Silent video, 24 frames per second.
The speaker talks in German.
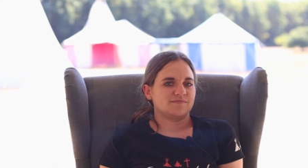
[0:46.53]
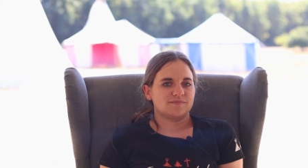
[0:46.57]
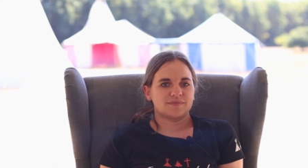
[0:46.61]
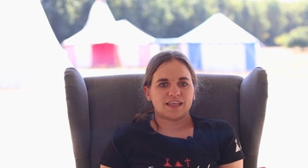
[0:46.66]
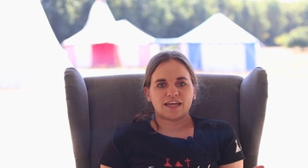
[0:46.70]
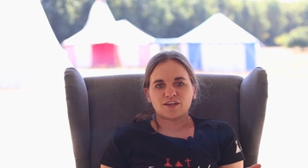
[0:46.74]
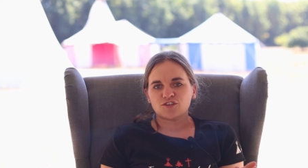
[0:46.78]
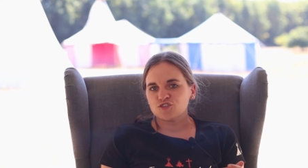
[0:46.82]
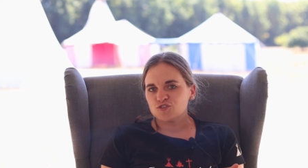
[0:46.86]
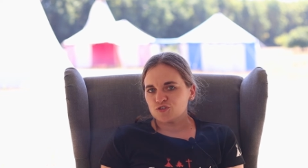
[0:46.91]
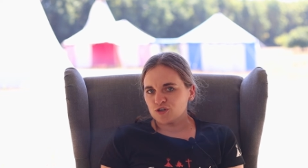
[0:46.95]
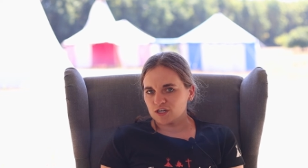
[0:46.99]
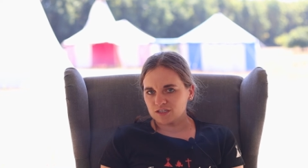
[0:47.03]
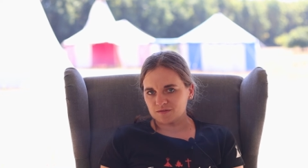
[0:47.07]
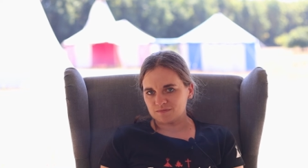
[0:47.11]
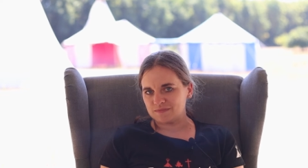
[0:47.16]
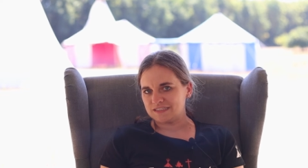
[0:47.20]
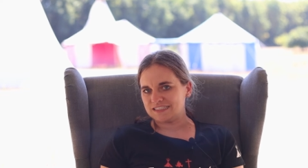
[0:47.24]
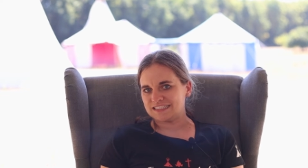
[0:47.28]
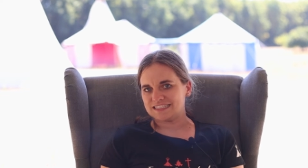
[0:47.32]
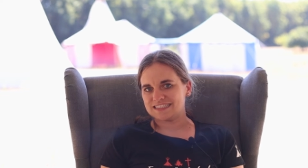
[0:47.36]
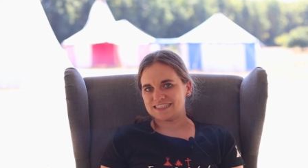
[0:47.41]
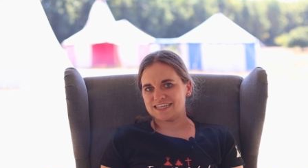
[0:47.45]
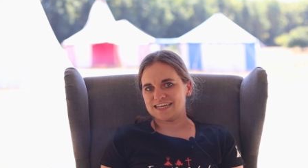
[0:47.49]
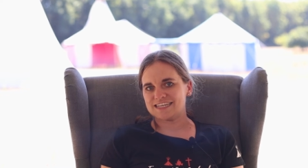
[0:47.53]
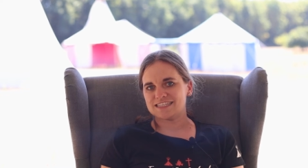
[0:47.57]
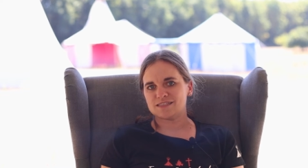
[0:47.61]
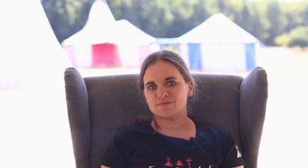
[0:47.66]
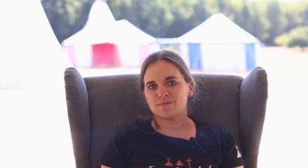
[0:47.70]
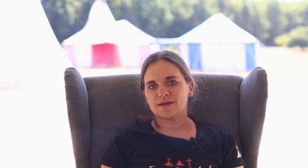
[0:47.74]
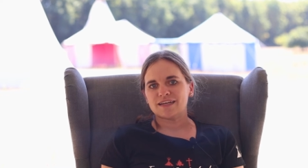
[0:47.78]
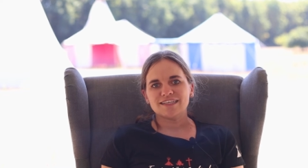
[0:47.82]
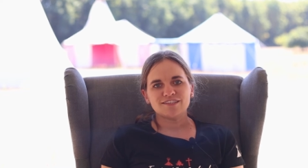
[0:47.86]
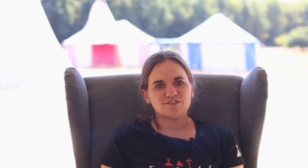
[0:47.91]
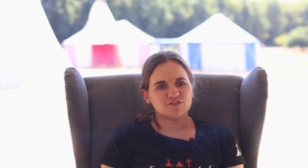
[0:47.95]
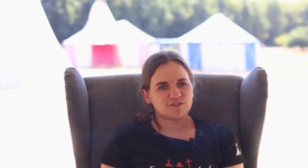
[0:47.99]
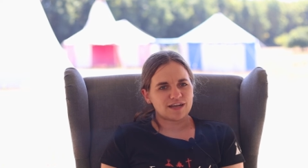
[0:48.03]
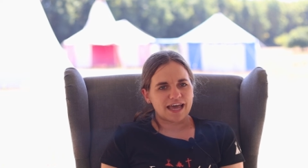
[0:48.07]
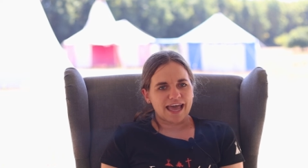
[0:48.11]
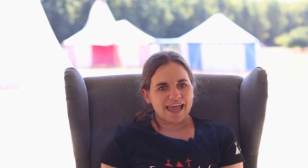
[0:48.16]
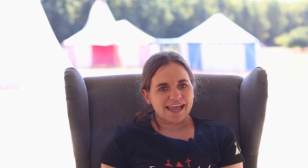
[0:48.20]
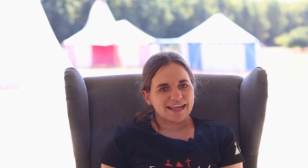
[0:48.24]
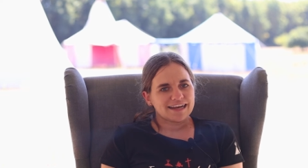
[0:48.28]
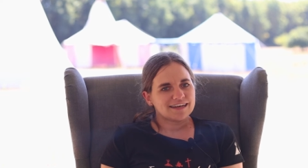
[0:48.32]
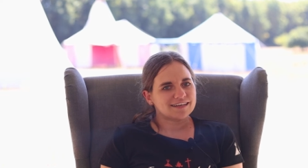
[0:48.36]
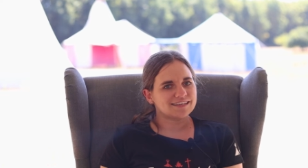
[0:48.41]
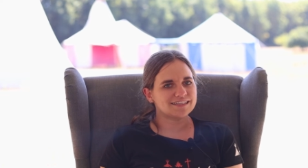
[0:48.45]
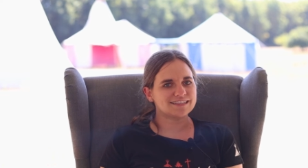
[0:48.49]
dann stört mich das erstmal nicht. Und
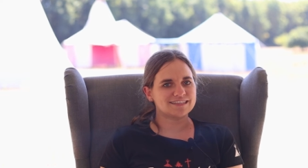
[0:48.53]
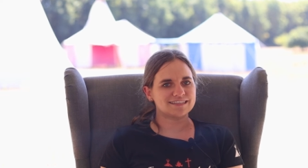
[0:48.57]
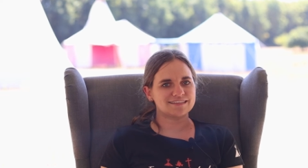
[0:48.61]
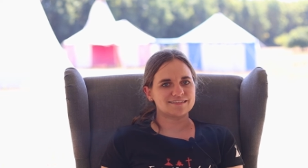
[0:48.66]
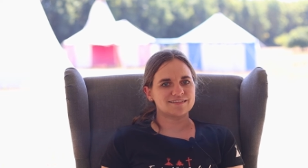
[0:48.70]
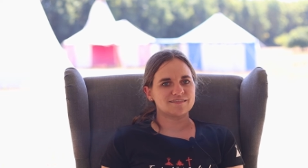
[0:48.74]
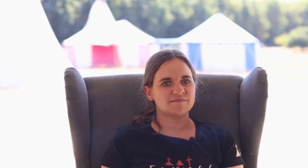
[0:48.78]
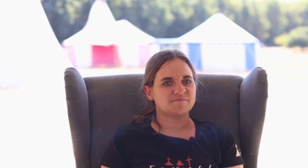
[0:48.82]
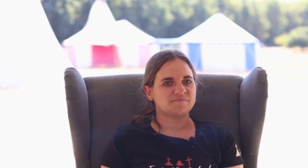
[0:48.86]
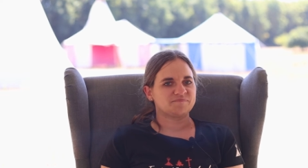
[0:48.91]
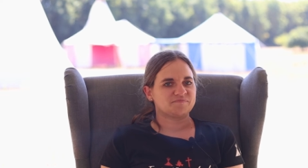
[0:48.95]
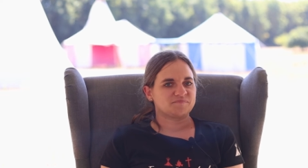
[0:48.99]
eigentlich